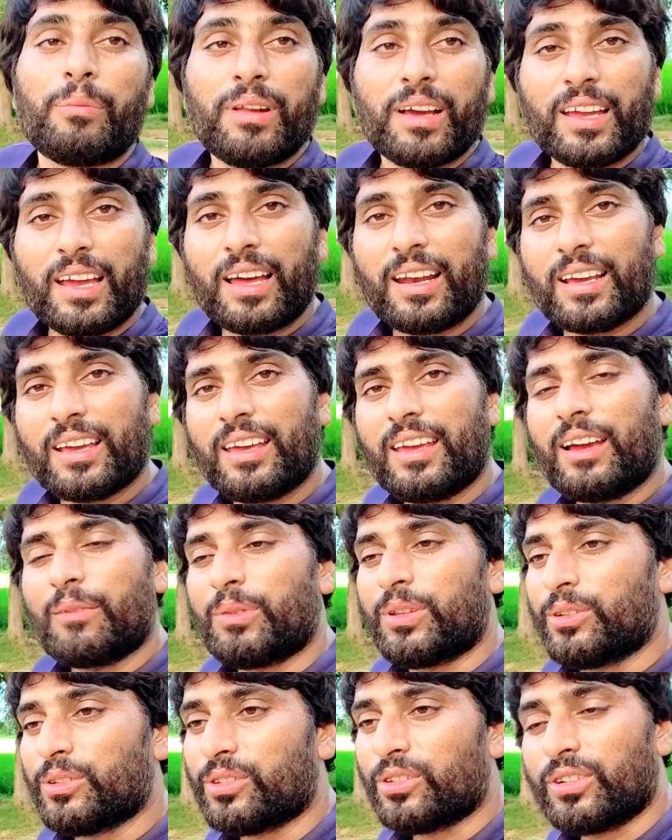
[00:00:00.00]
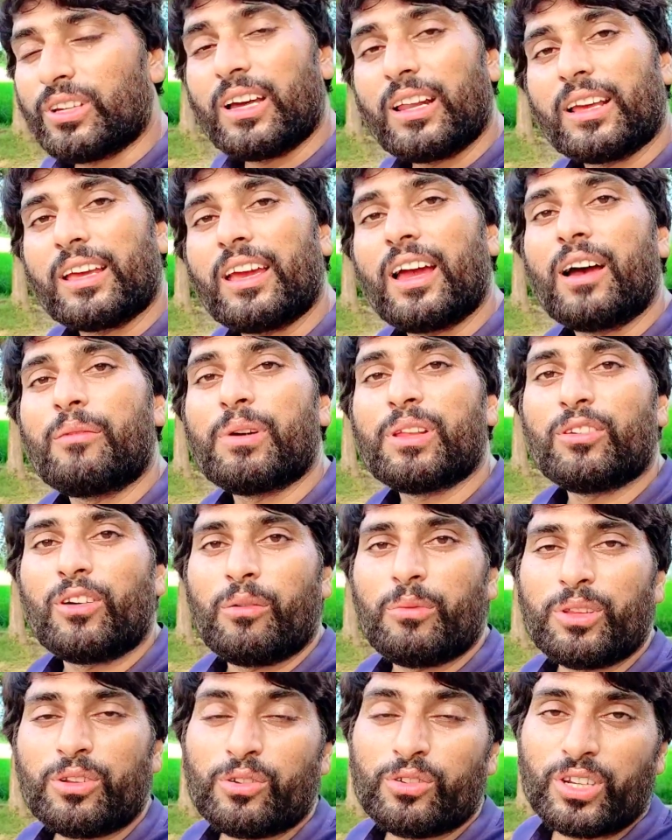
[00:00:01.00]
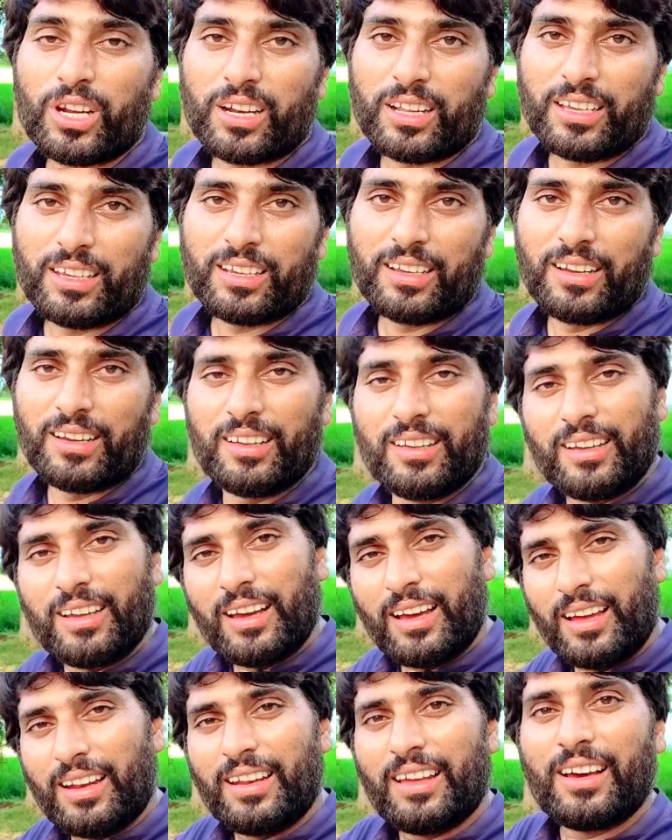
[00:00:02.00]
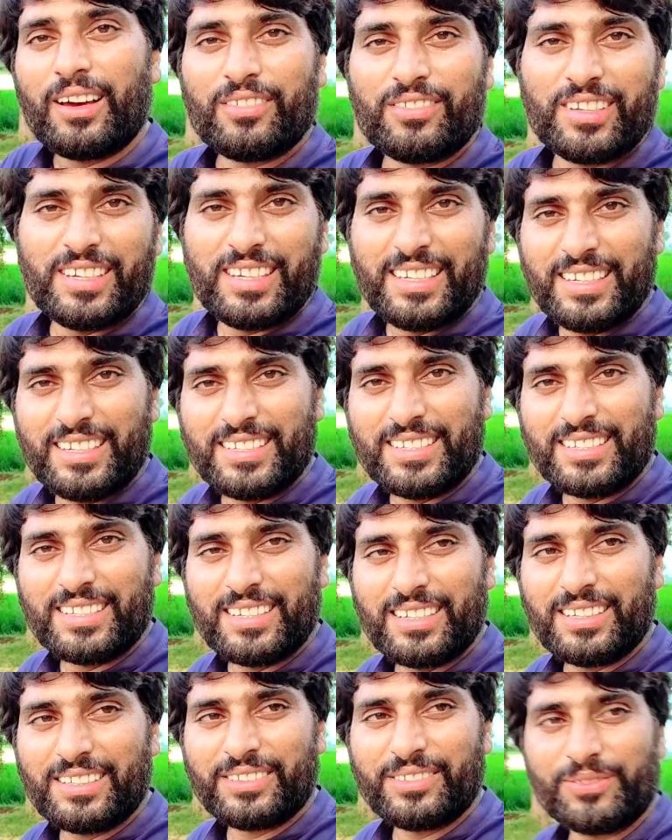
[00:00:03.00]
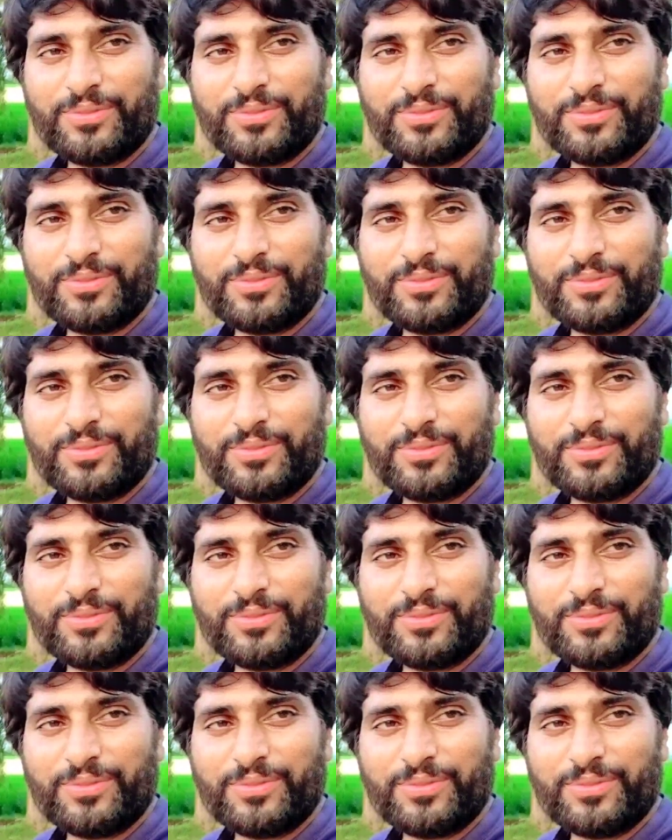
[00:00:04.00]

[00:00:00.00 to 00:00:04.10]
अपना ख्याल रखें अपने दोस्तों का ख्याल रखें हमें दुआ में जरूर याद रखिएगा अल्लाह हाफिज़